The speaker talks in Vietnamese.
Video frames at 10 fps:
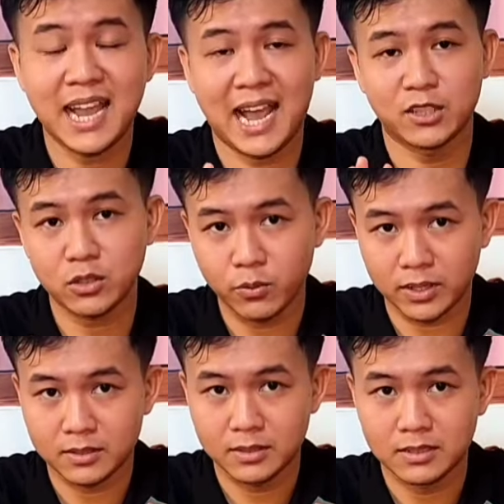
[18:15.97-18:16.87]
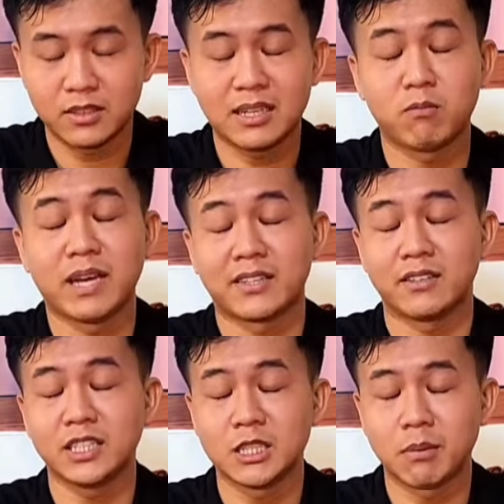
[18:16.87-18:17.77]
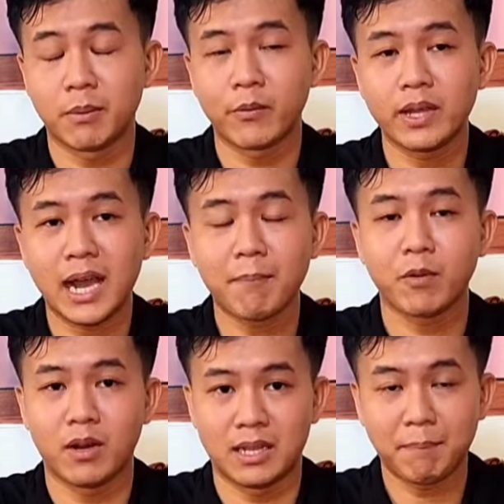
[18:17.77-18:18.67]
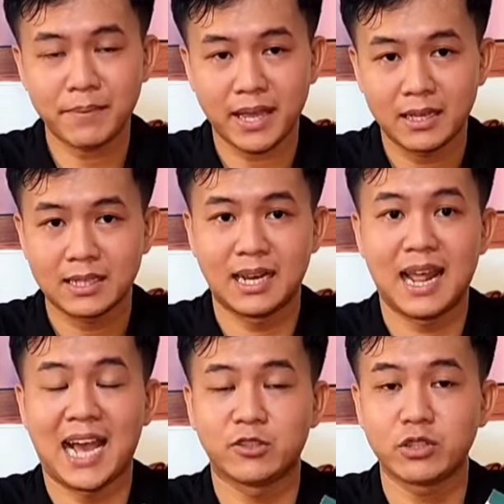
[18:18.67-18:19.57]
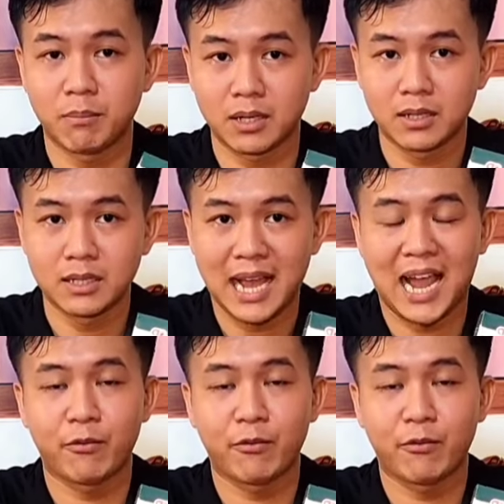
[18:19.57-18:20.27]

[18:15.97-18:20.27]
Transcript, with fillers: nó sẽ hạ xuống cho mình không dành cho những người mà bị huyết áp gọi là thấp nha cái này hạ xuống cho mình